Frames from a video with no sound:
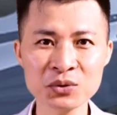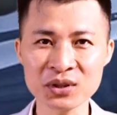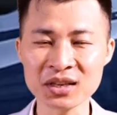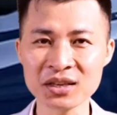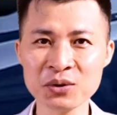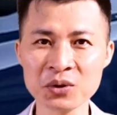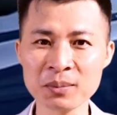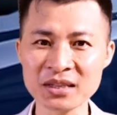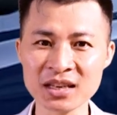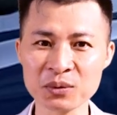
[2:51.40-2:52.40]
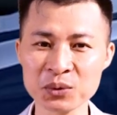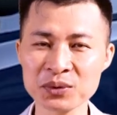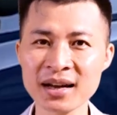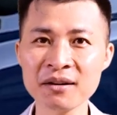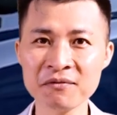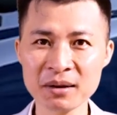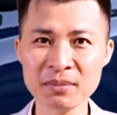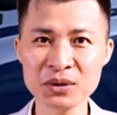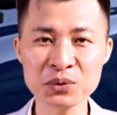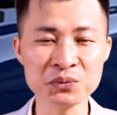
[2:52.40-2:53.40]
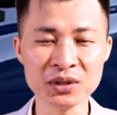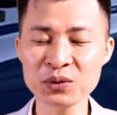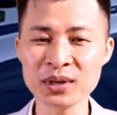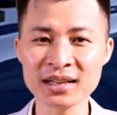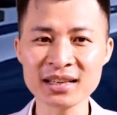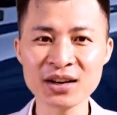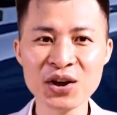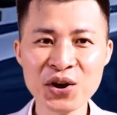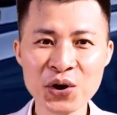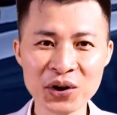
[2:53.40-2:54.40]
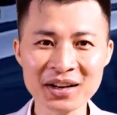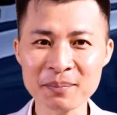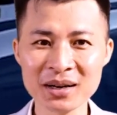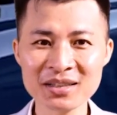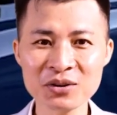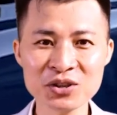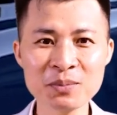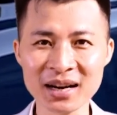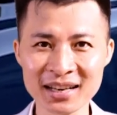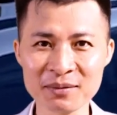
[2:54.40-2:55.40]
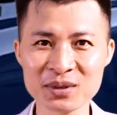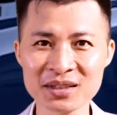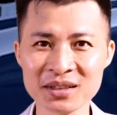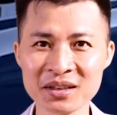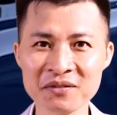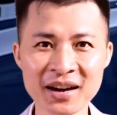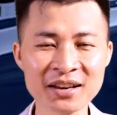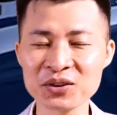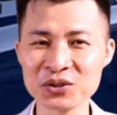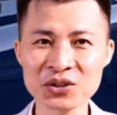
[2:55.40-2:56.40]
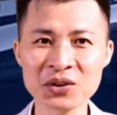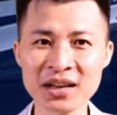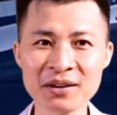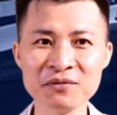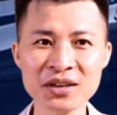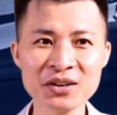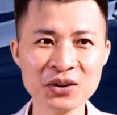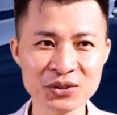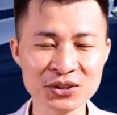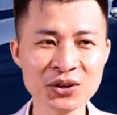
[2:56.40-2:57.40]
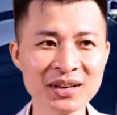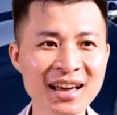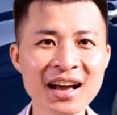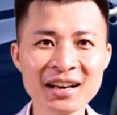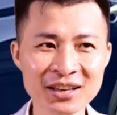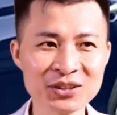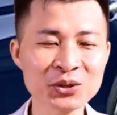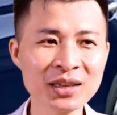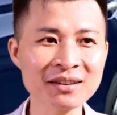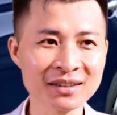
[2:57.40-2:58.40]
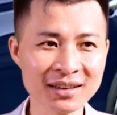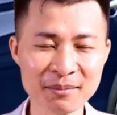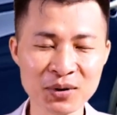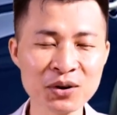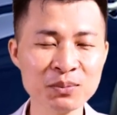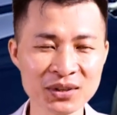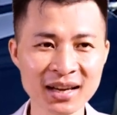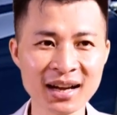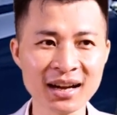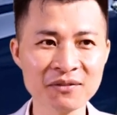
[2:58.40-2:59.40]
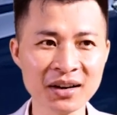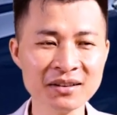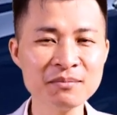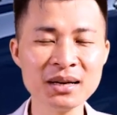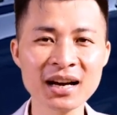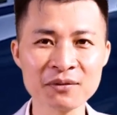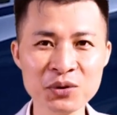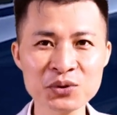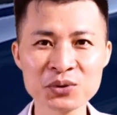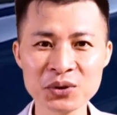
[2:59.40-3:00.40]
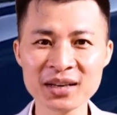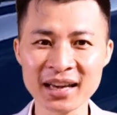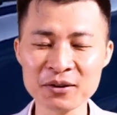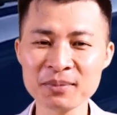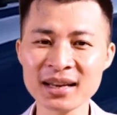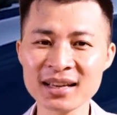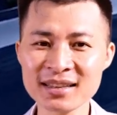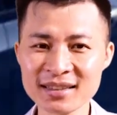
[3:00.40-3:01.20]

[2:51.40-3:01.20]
từ năm trăm năm mươi chín đến sáu trăm lẻ chín triệu đồng. Mazda hai hai nghìn không trăm hai mươi ba cũng đã xuất hiện ở nhiều đại lý, cho thấy thời điểm ra mắt cận kề. Nhóm xe đa dụng M P V